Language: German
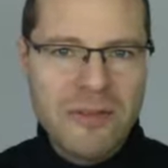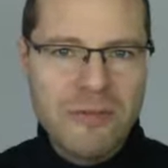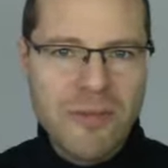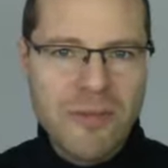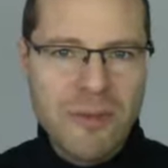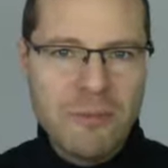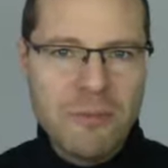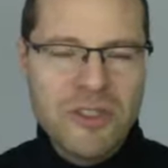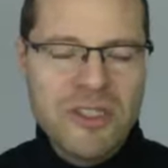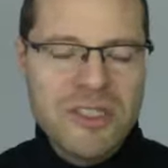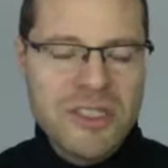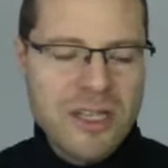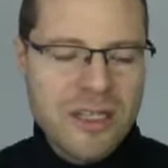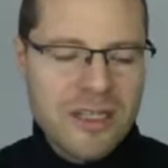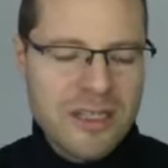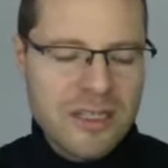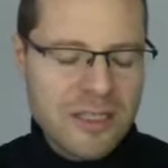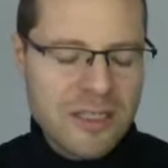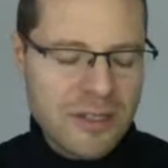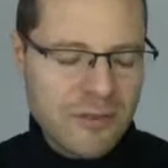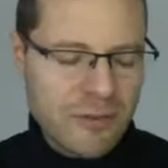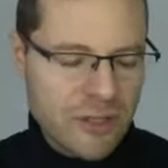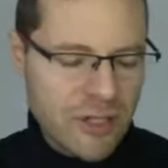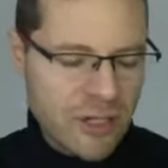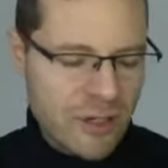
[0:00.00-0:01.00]
Man muss ja
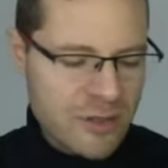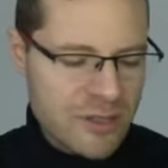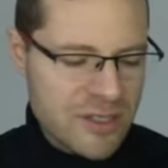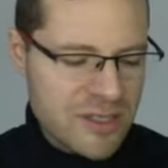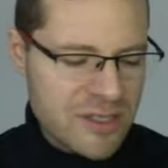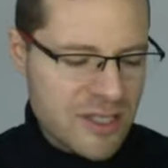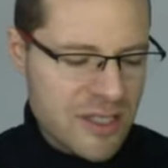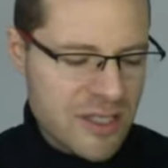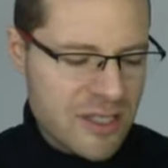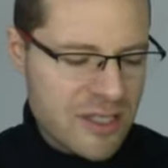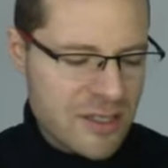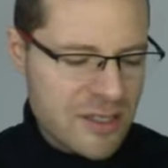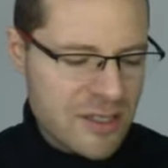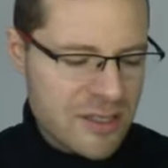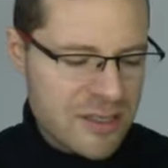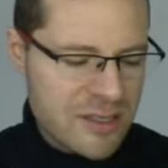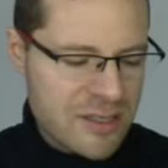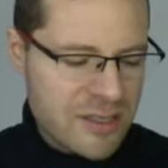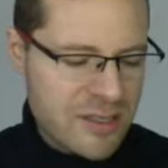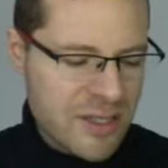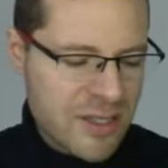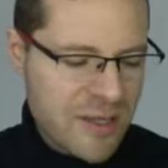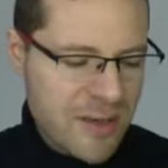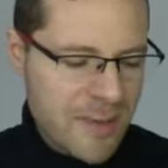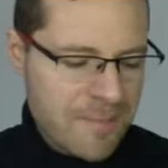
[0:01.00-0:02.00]
davon ausgehen,
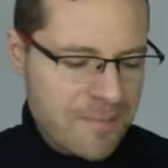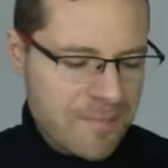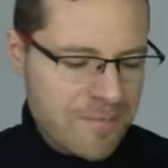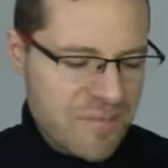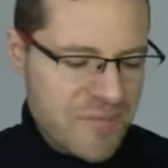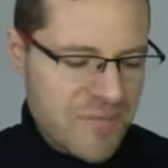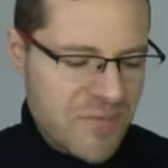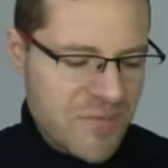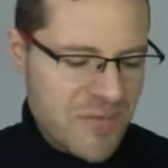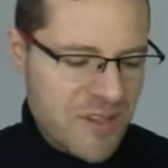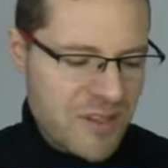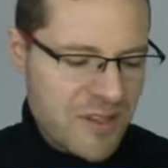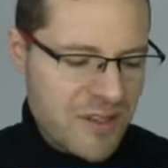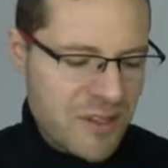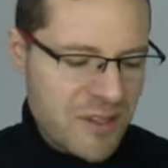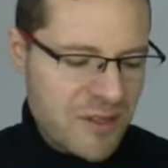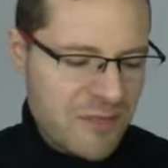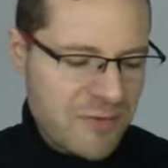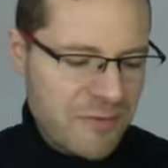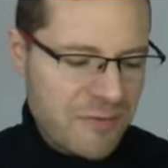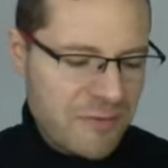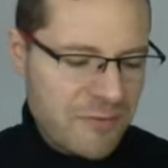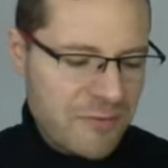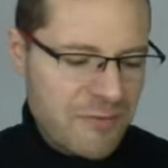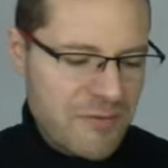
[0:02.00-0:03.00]
dass äh,
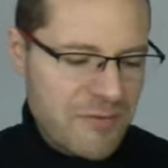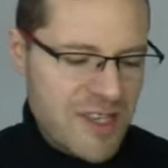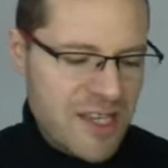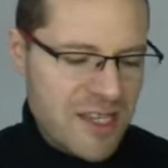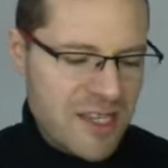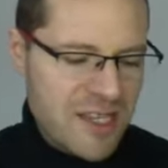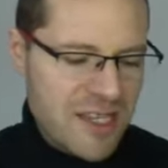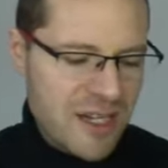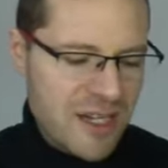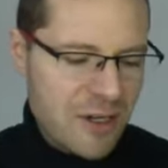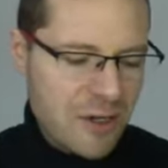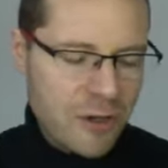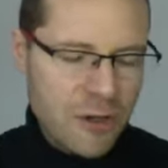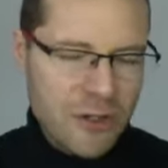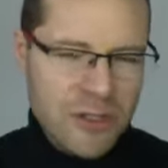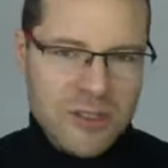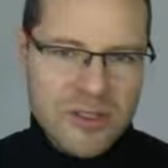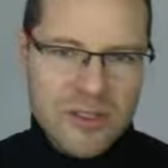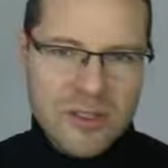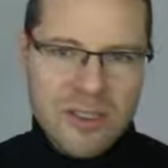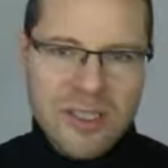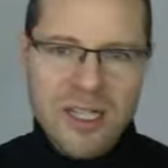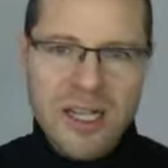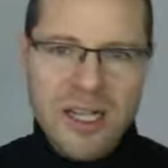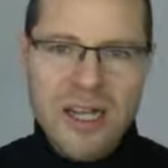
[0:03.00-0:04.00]
wir ja
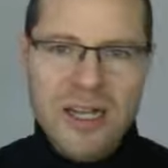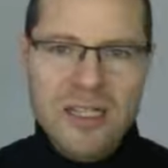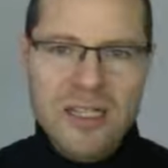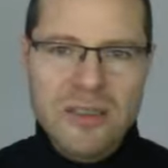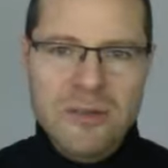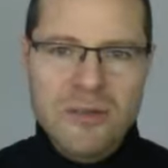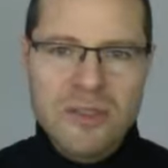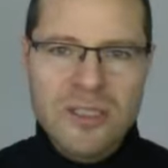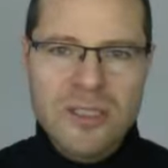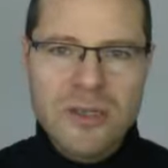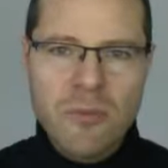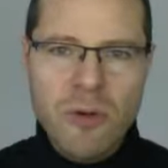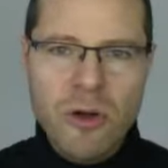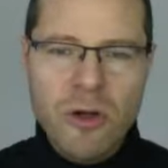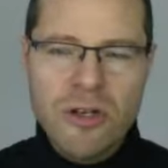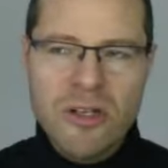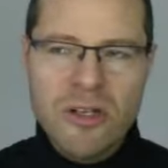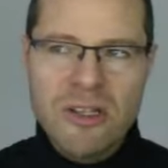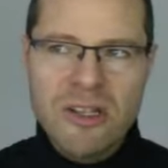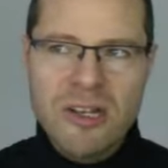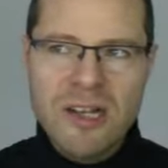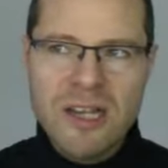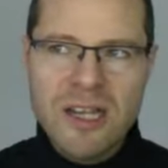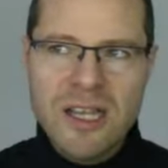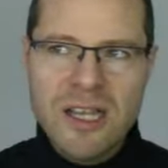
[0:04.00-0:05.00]
heutzutage in unserem
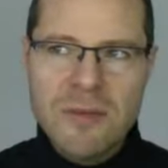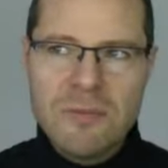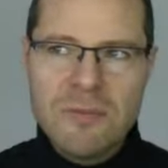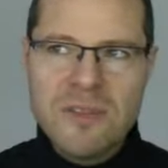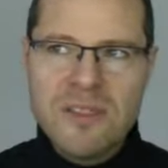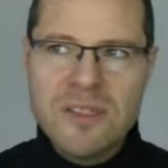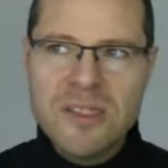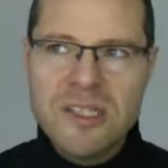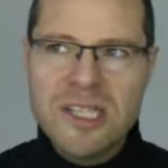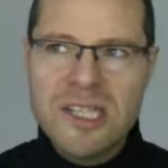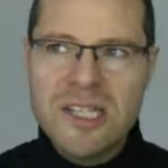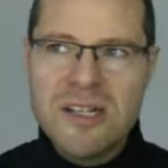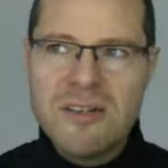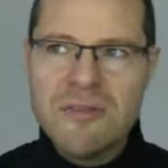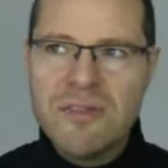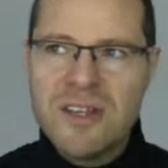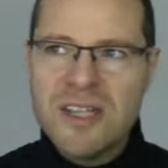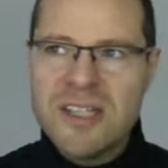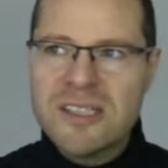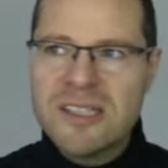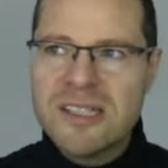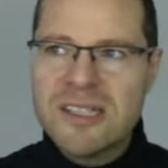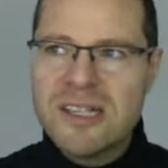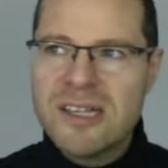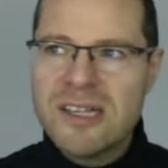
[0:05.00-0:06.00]
heutigen Lebensstil
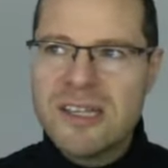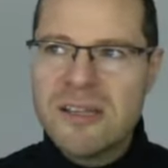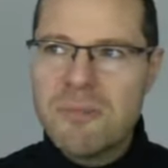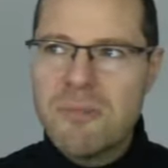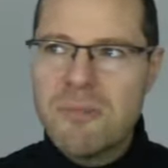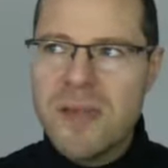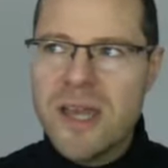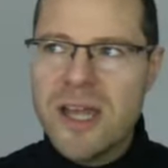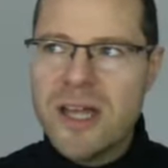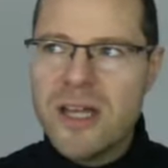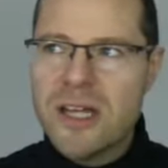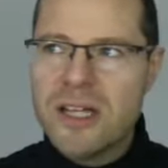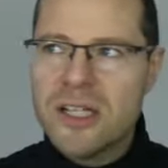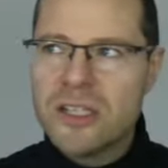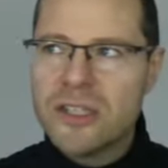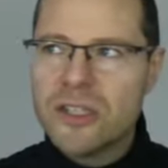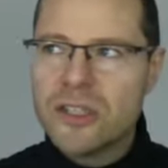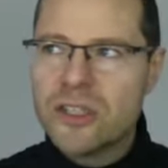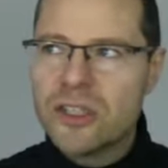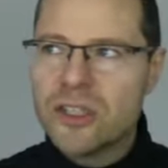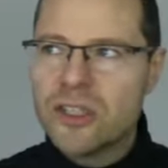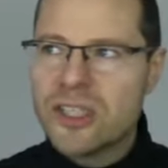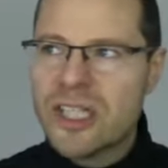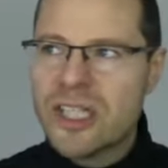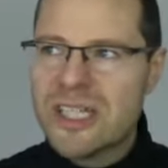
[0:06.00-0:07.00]
wesentlich mehr
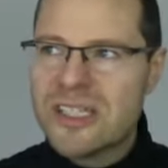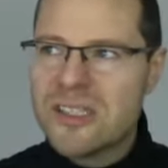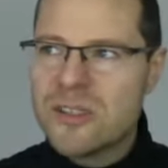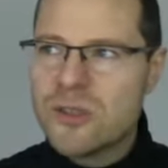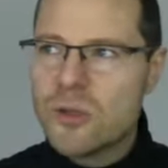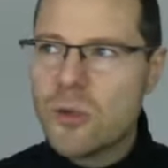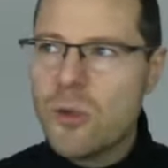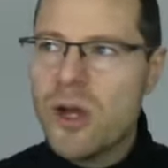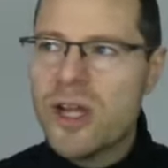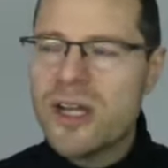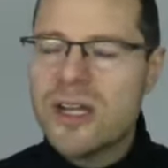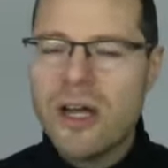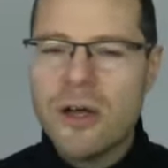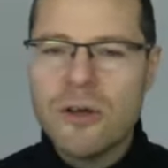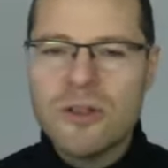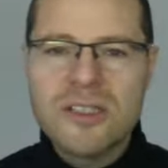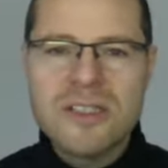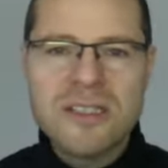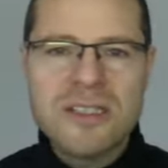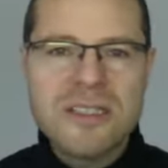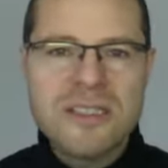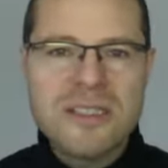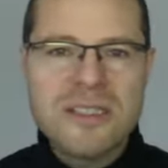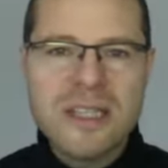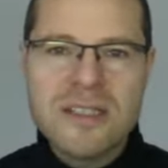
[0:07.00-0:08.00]
Stressoren
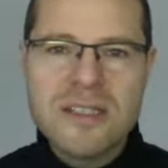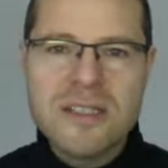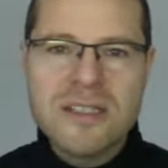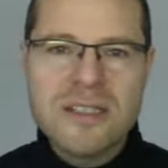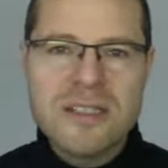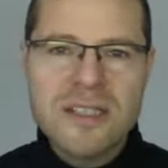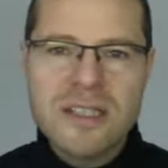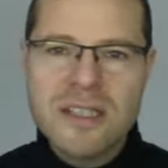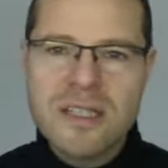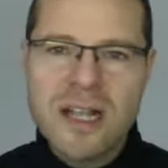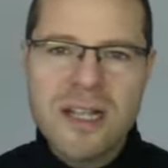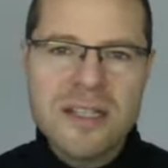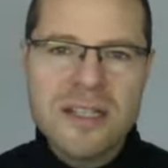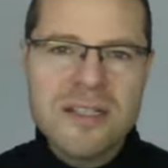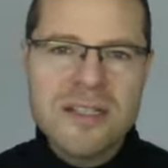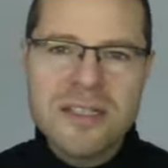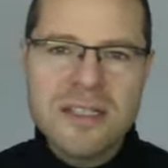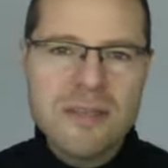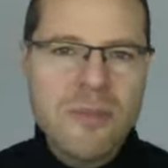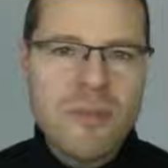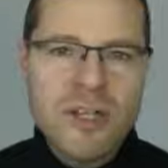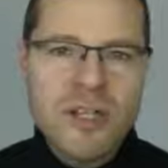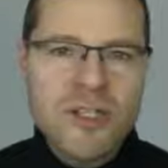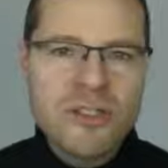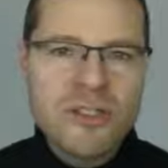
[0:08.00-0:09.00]
ausgesetzt sind als die
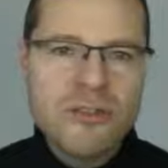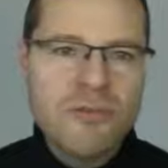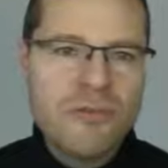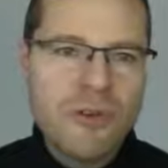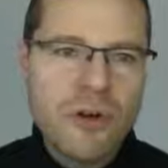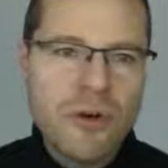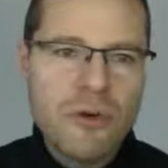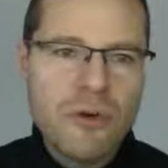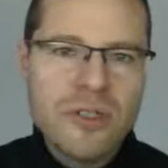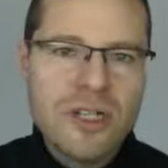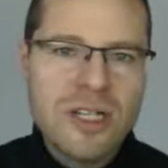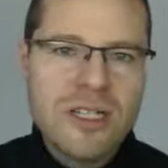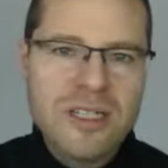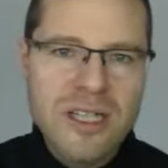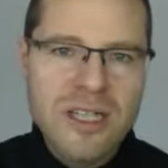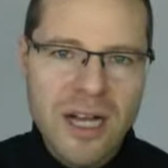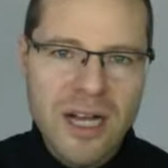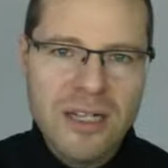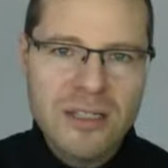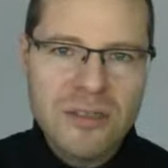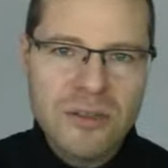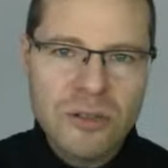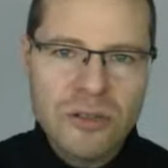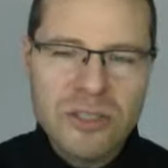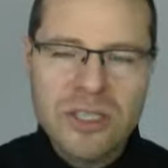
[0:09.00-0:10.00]
Menschen vor 100
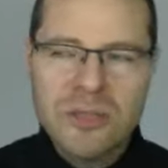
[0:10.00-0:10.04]
Jahren noch.